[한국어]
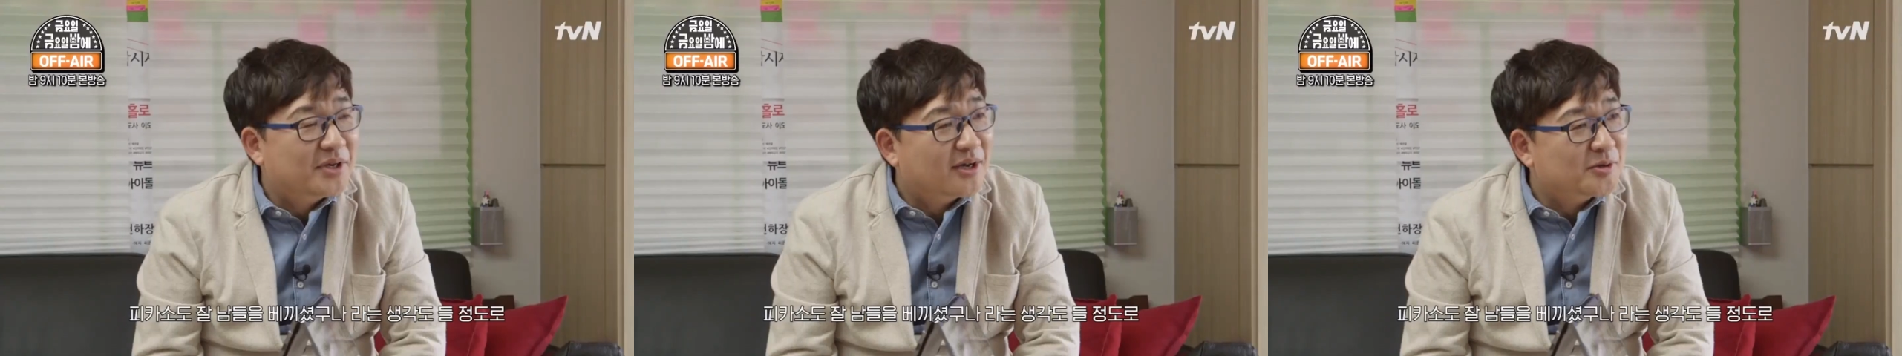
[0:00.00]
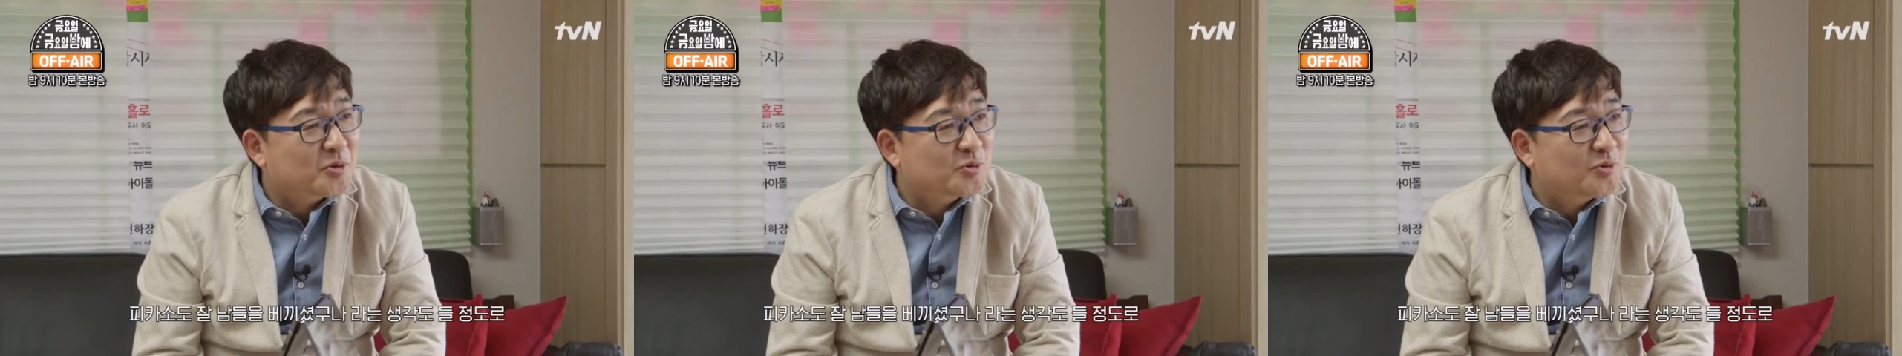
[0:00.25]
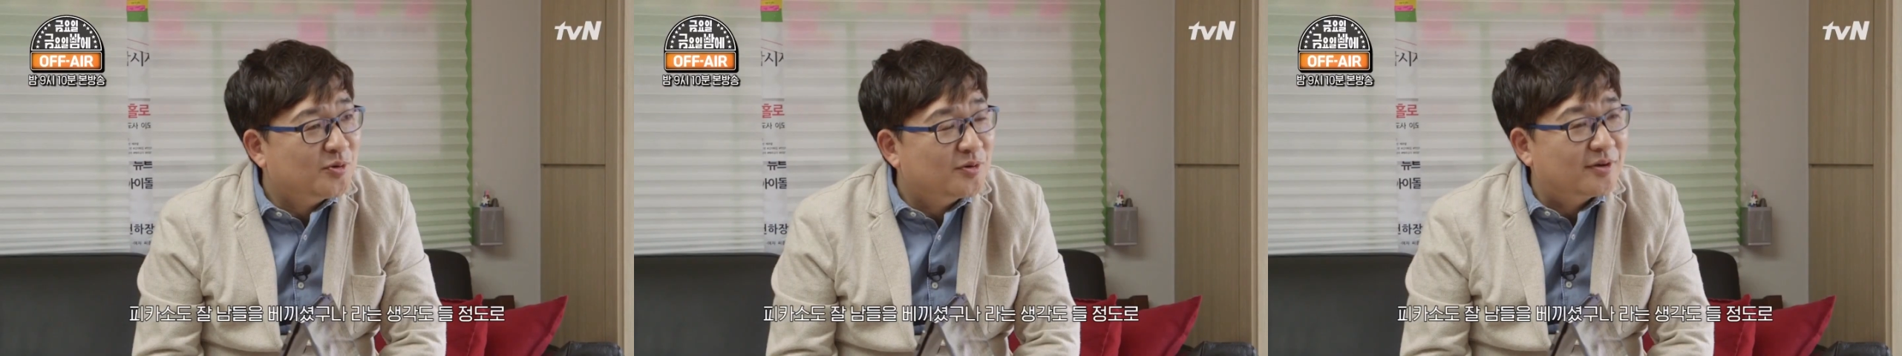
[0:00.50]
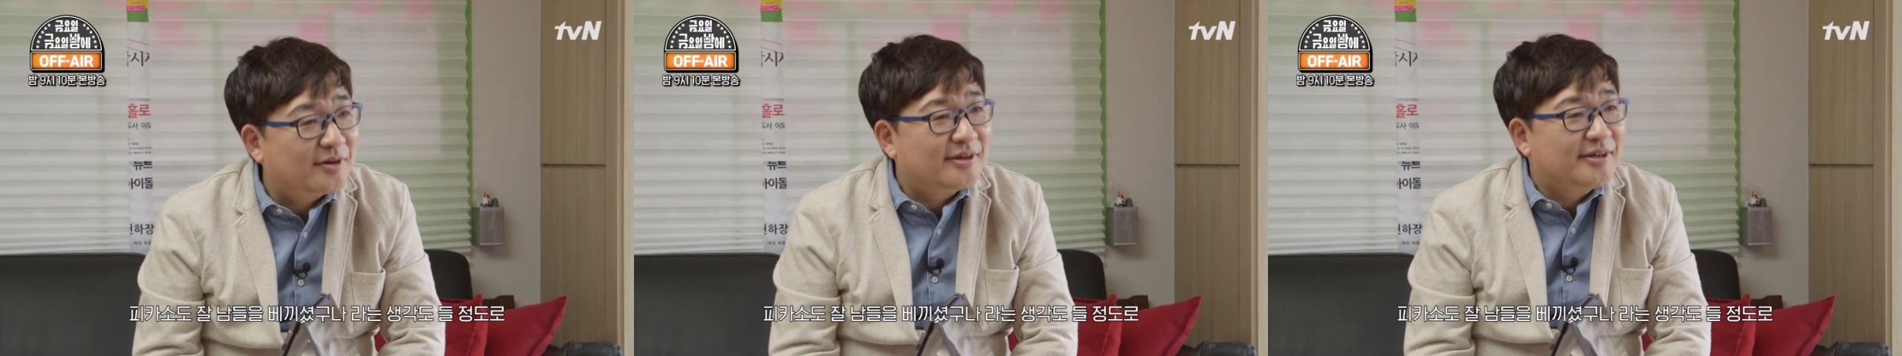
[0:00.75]
피카소도
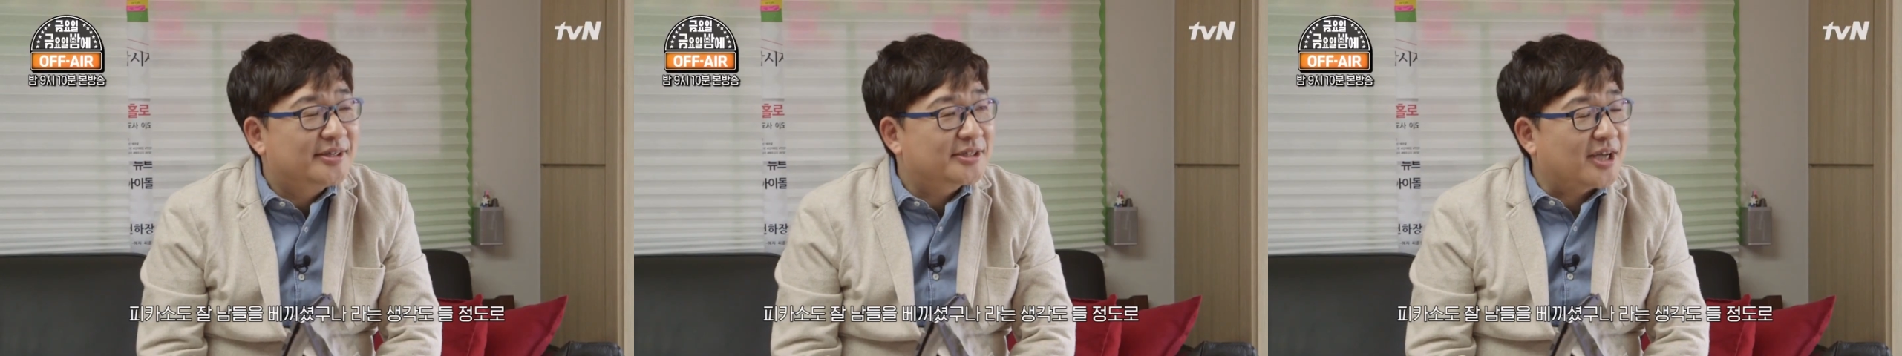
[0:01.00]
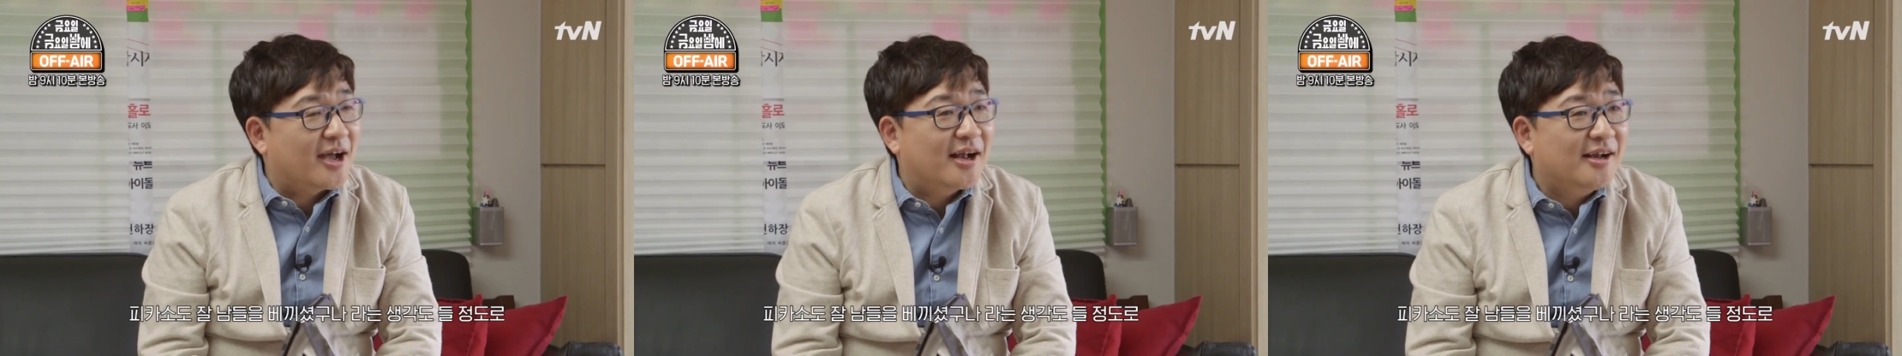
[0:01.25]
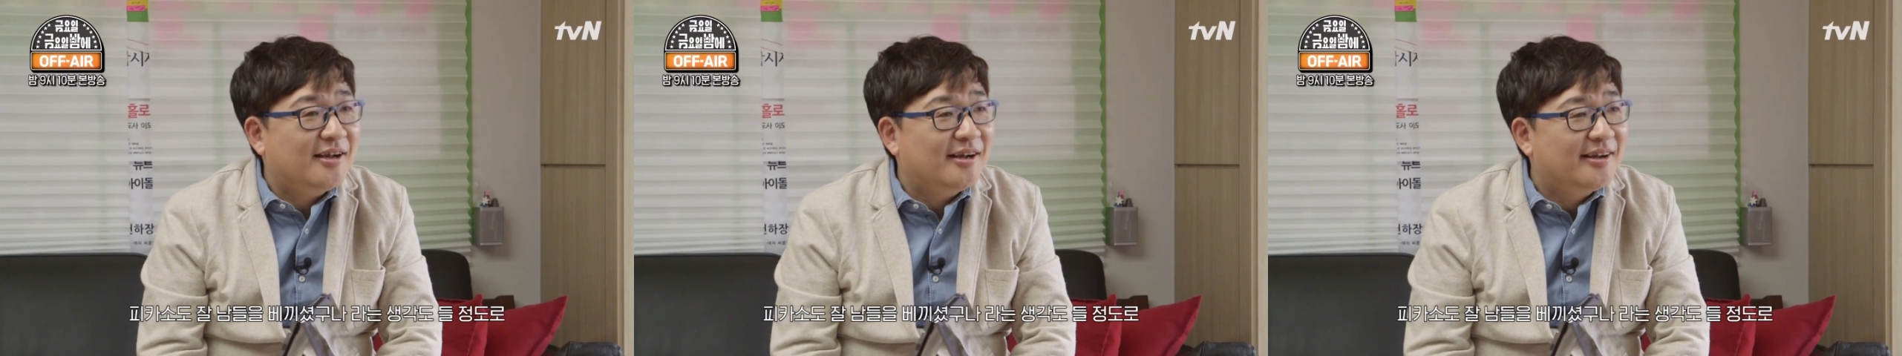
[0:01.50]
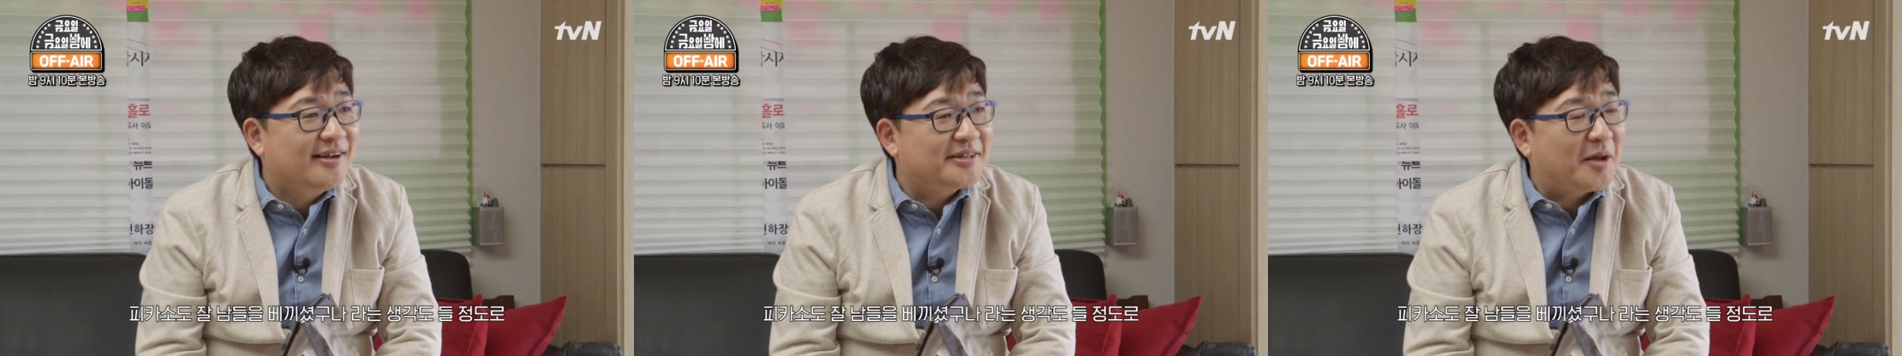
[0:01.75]
아. 잘
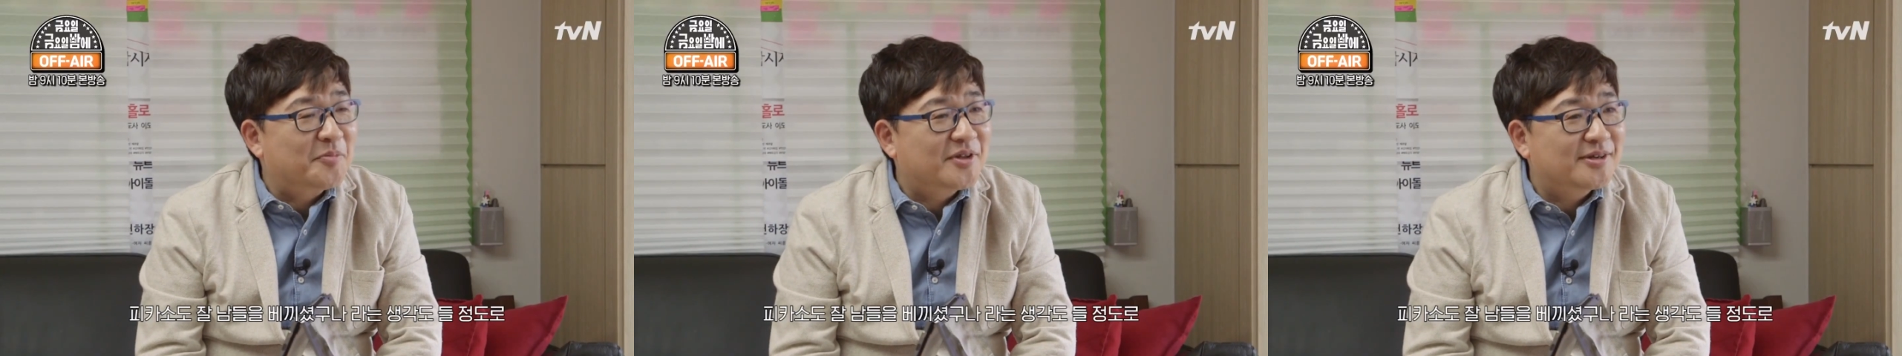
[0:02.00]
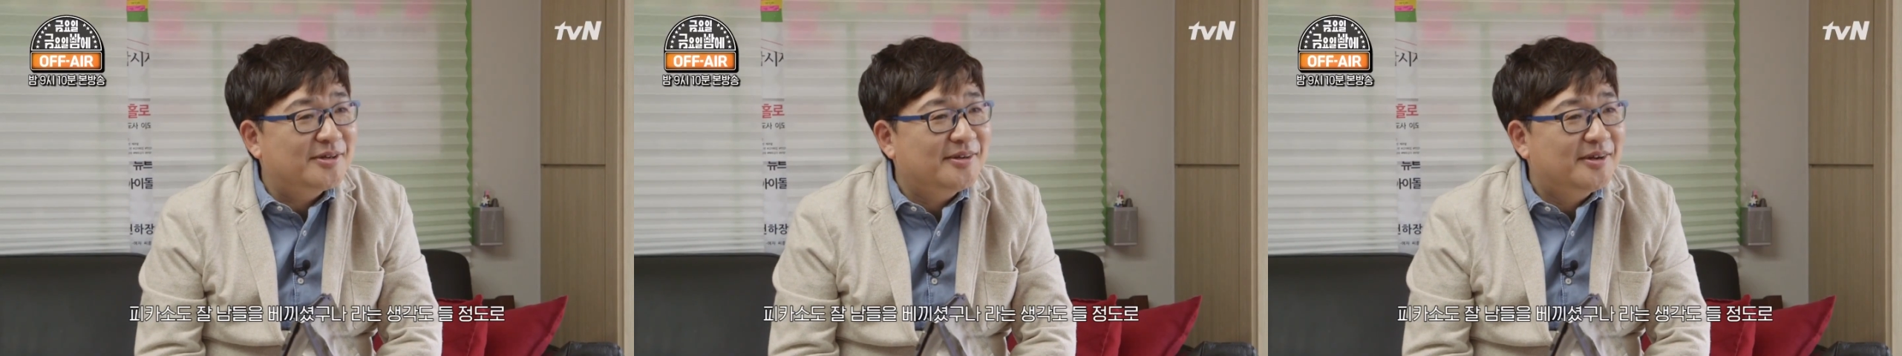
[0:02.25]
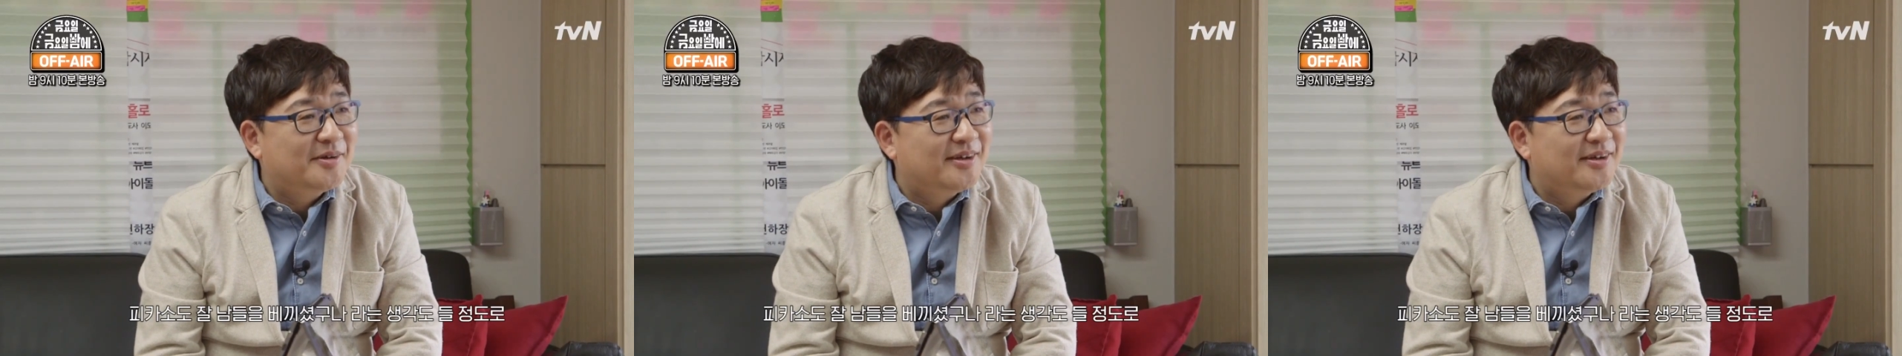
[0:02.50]
남들을